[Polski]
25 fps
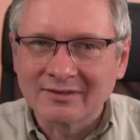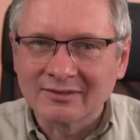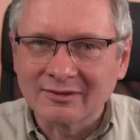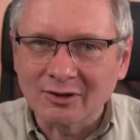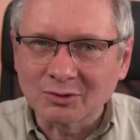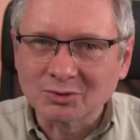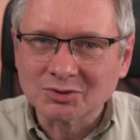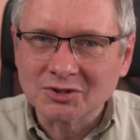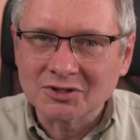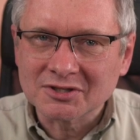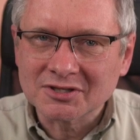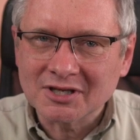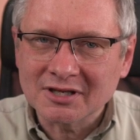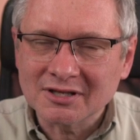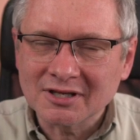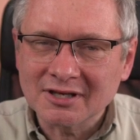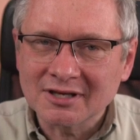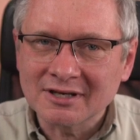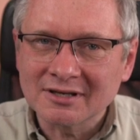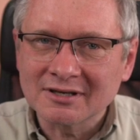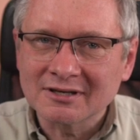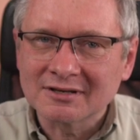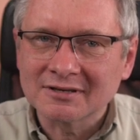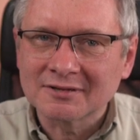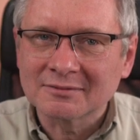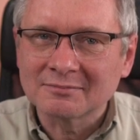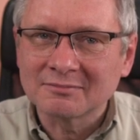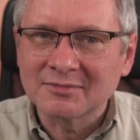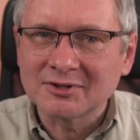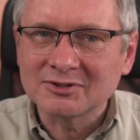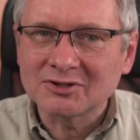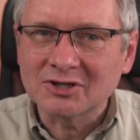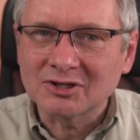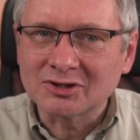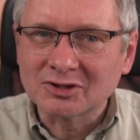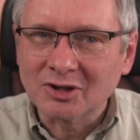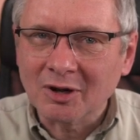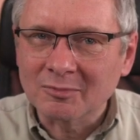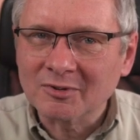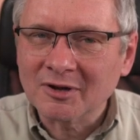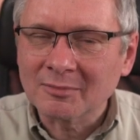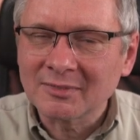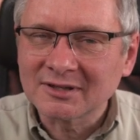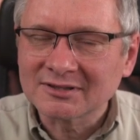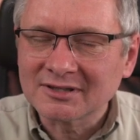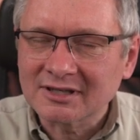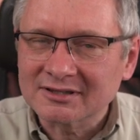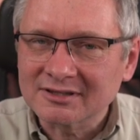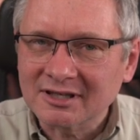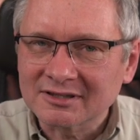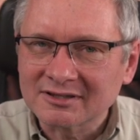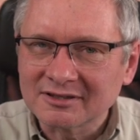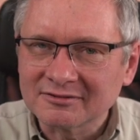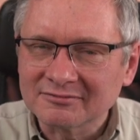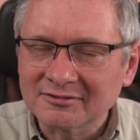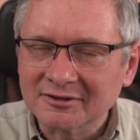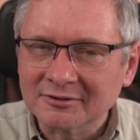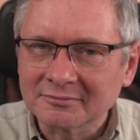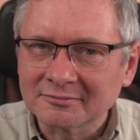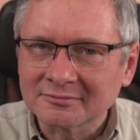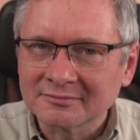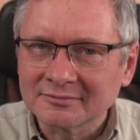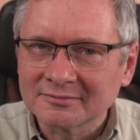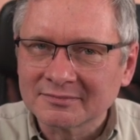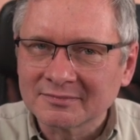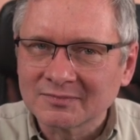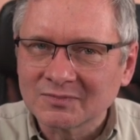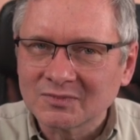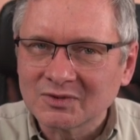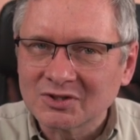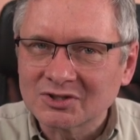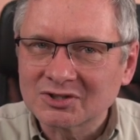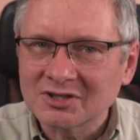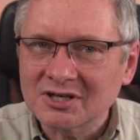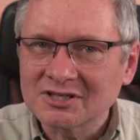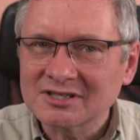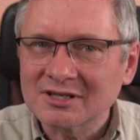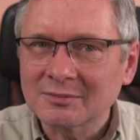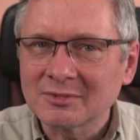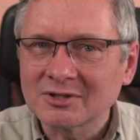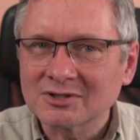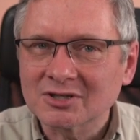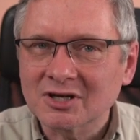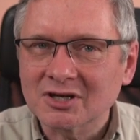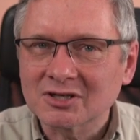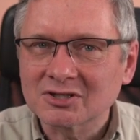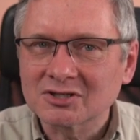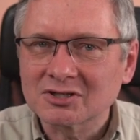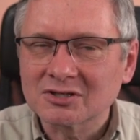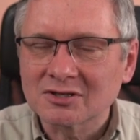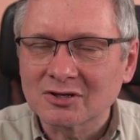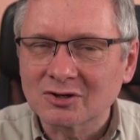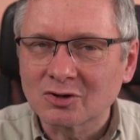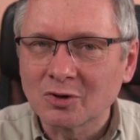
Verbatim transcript: To urządzenie będzie dobrą alternatywą, jeżeli zamierzasz